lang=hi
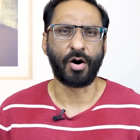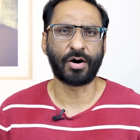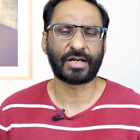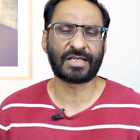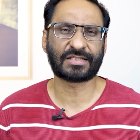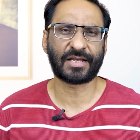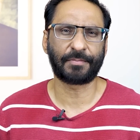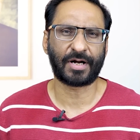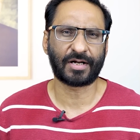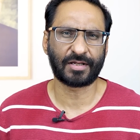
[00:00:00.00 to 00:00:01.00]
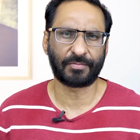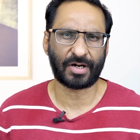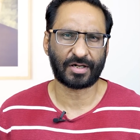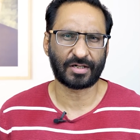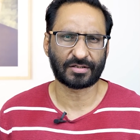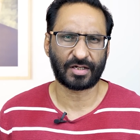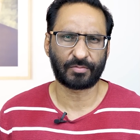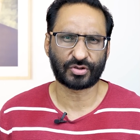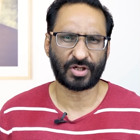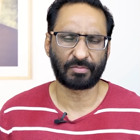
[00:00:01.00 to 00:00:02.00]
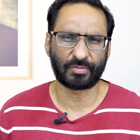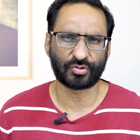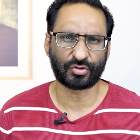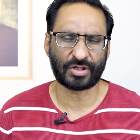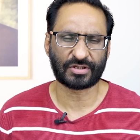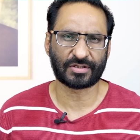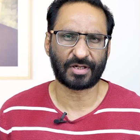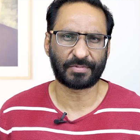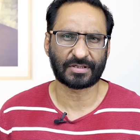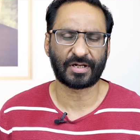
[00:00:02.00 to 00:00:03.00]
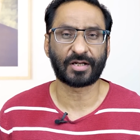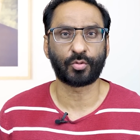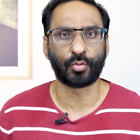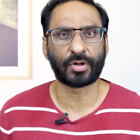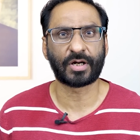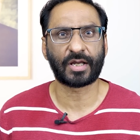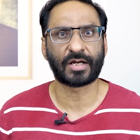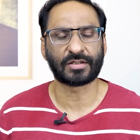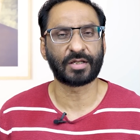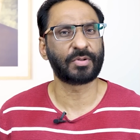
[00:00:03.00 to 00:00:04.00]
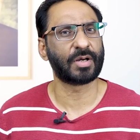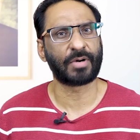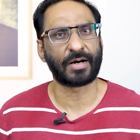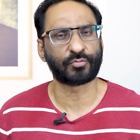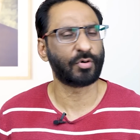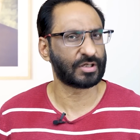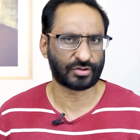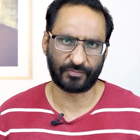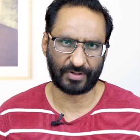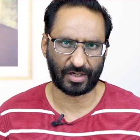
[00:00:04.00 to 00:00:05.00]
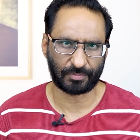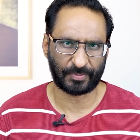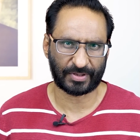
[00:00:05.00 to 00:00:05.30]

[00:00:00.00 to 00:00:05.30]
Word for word: और इसके बाद इमरान खान साहब और शाह महमूद कुरैशी साहब के साथ होगा क्या ये भी हम आपको आज के विलाक में